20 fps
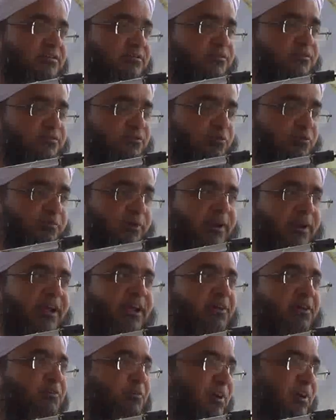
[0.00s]
जिसको
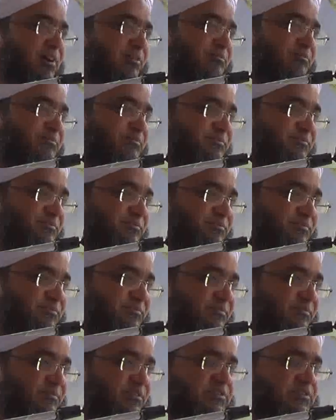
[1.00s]
बनाया होगा
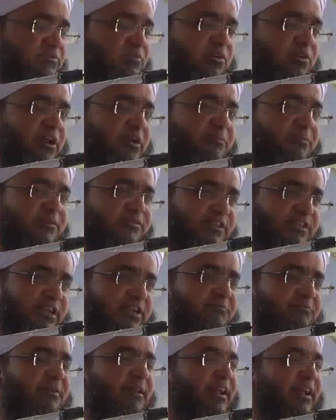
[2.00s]
जिसको कल्ब
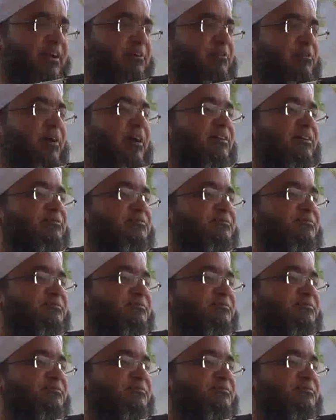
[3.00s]
सलीम बनाया होगा